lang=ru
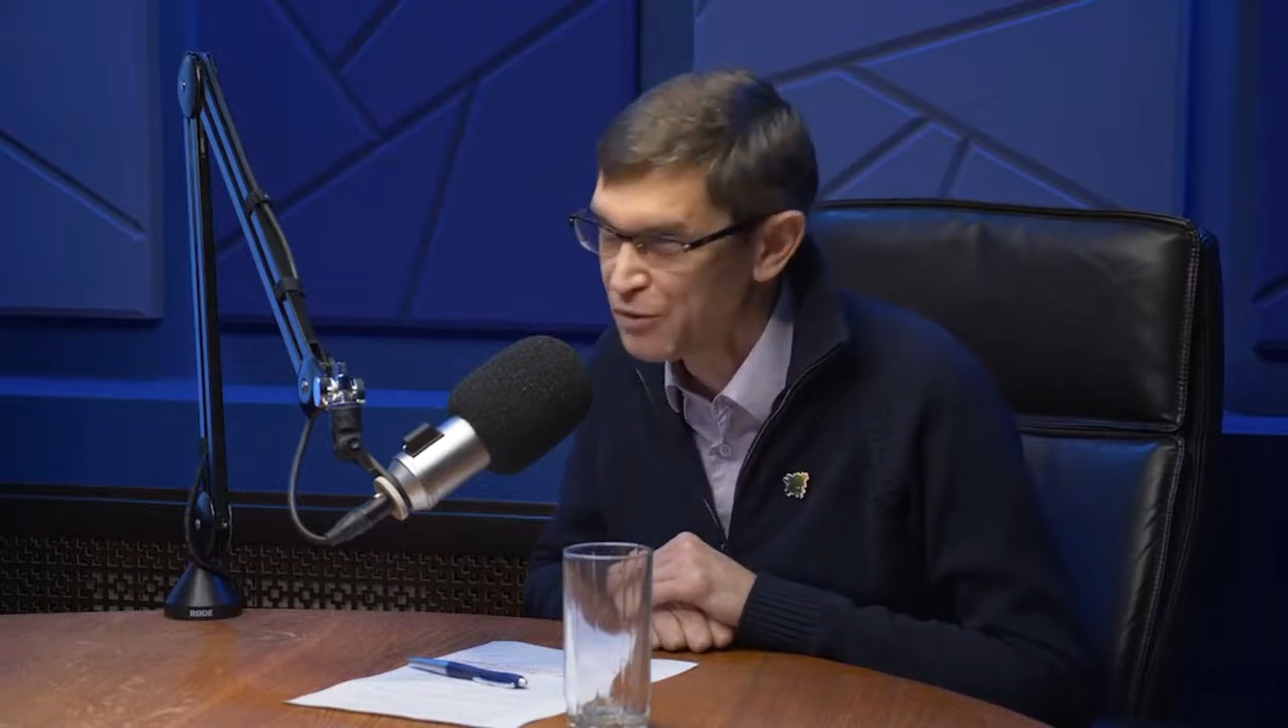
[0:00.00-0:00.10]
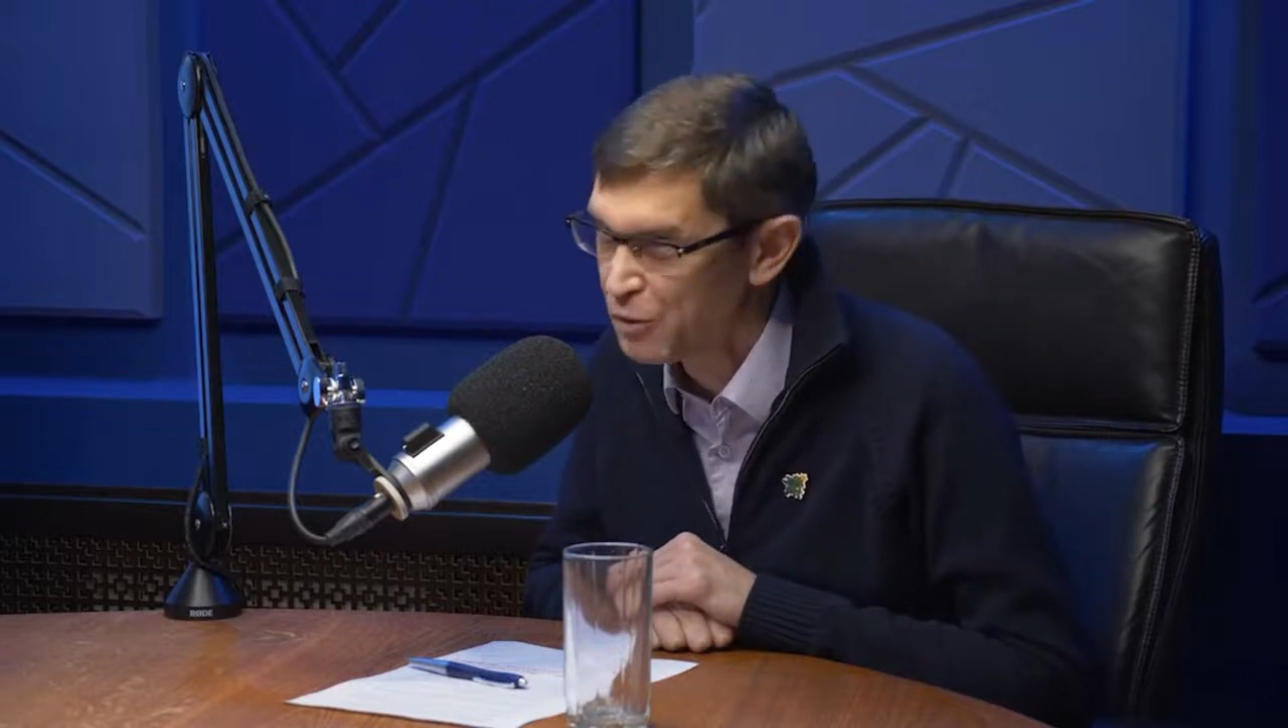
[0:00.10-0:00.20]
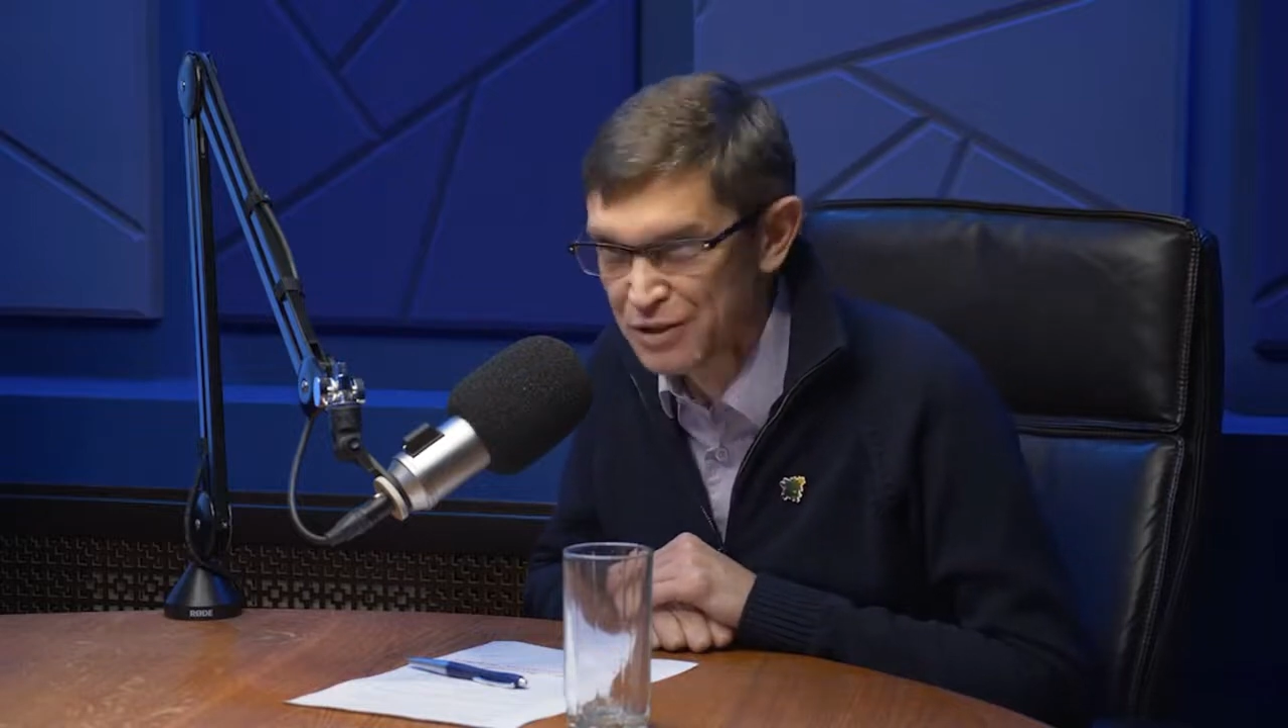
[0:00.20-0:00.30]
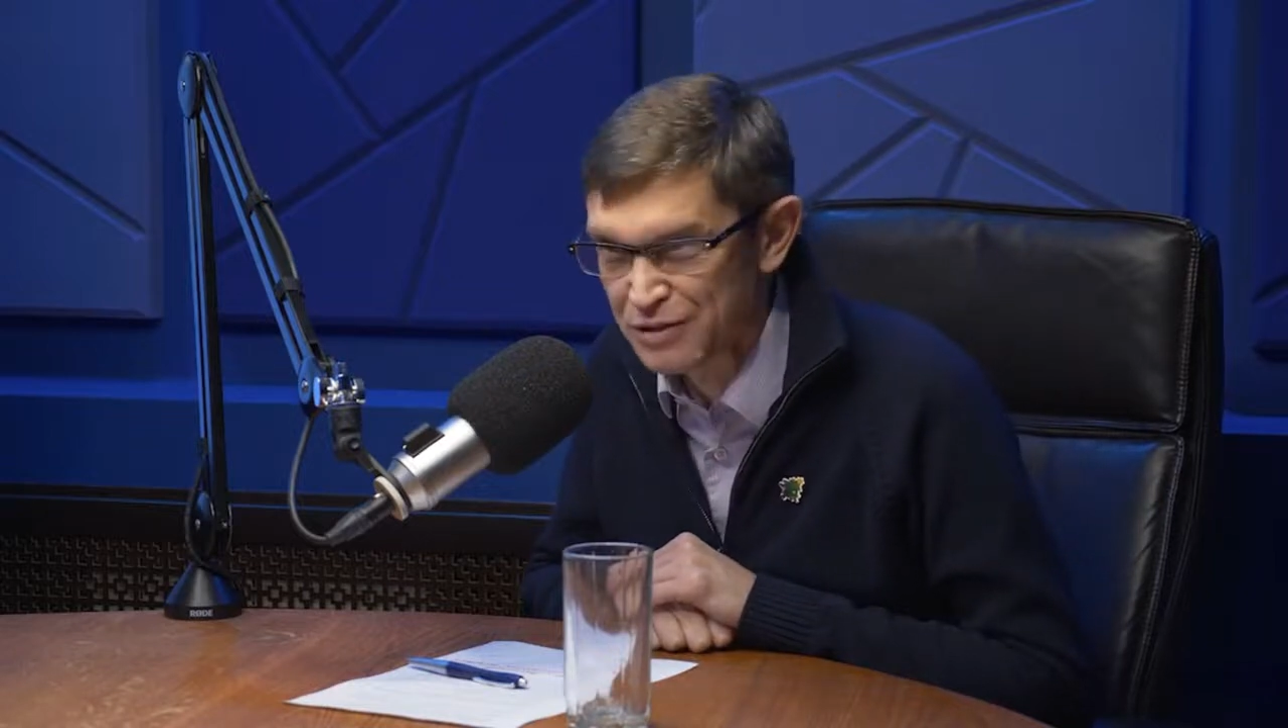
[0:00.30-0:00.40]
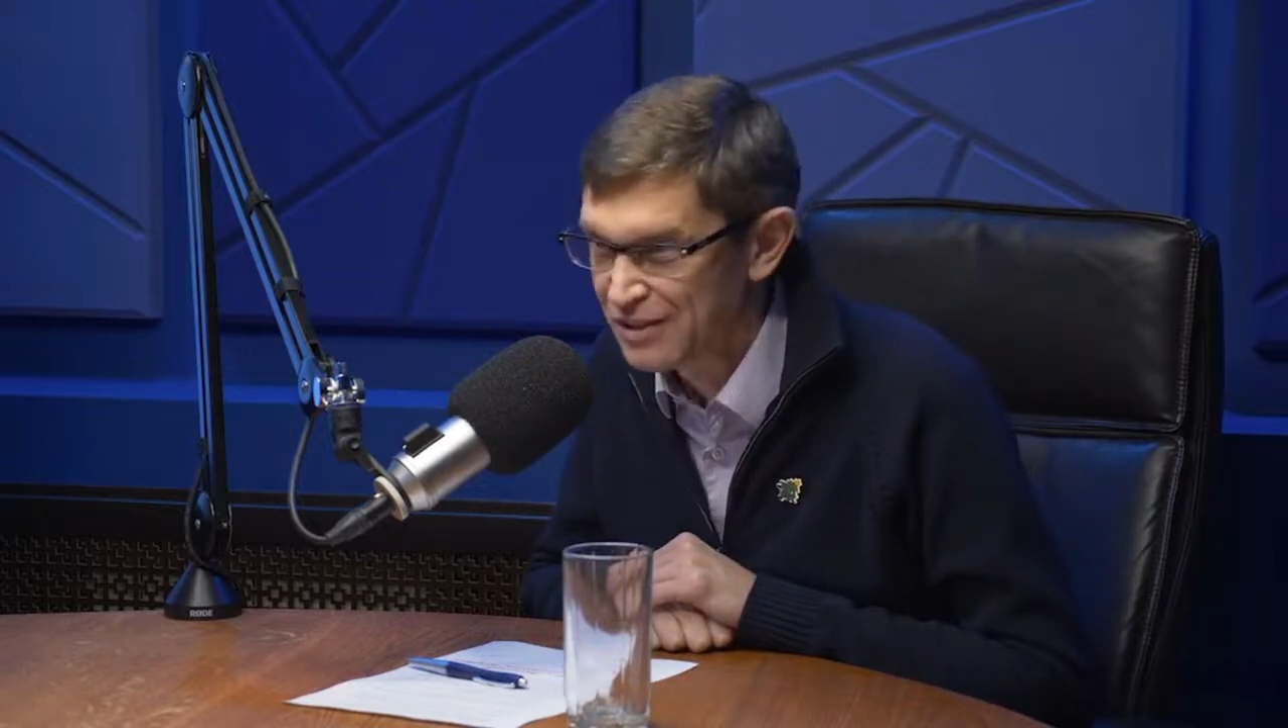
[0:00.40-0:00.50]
общество